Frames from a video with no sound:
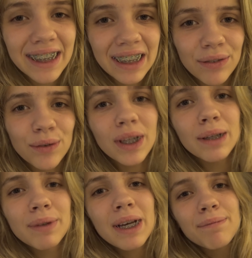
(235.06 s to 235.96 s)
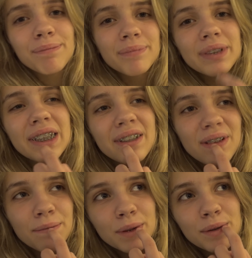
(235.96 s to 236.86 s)
Tak w ogóle miałam takim
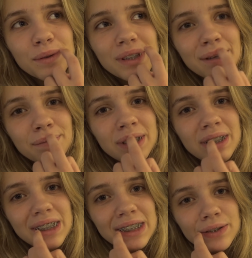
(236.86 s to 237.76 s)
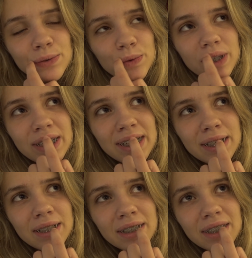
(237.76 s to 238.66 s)
jakby drutem związane
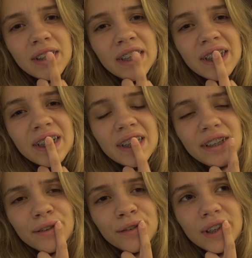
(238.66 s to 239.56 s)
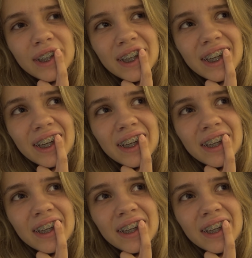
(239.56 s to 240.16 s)
jedynki i dwójki